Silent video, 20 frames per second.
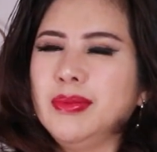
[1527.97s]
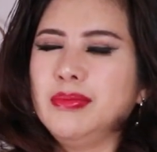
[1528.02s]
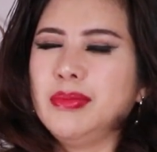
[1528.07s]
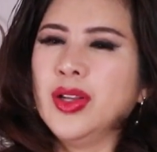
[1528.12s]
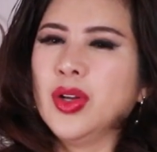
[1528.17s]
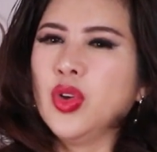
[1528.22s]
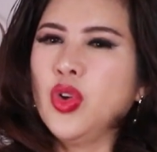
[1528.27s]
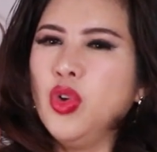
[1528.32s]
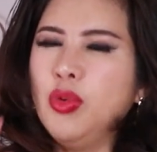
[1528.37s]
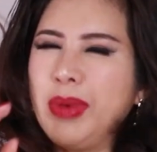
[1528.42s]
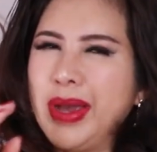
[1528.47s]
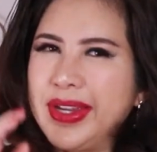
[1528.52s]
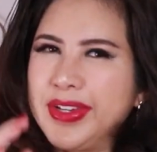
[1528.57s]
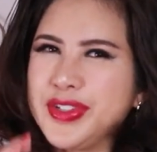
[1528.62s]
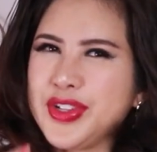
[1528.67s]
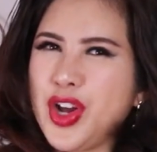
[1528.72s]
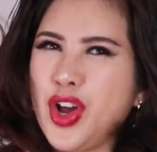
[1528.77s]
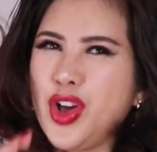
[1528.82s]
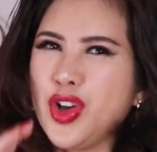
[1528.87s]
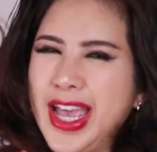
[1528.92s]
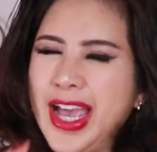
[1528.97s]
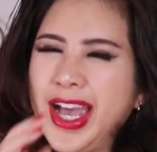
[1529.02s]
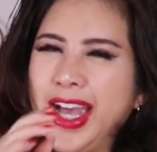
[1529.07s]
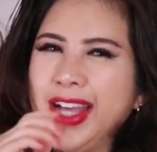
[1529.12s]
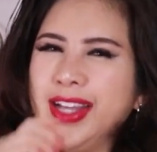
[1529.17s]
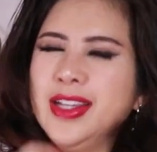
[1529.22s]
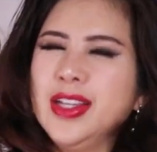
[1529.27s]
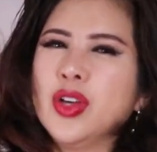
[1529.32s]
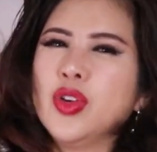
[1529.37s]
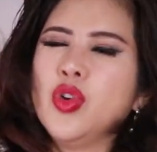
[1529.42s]
là cô bày trò
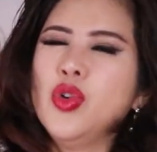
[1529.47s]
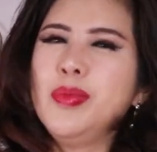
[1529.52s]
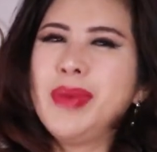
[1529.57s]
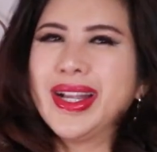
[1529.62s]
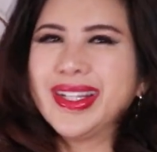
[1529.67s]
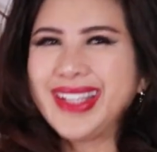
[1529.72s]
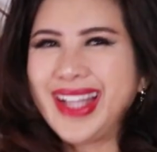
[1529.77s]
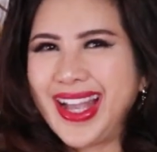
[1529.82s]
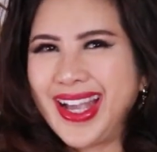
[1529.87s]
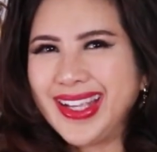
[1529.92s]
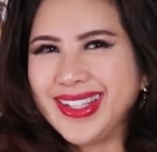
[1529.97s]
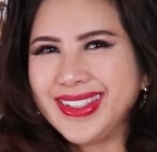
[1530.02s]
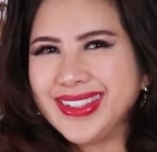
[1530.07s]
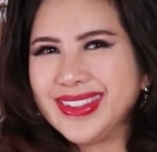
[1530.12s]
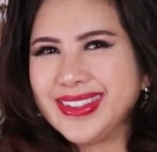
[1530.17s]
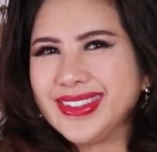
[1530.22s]
đã là cô mang thai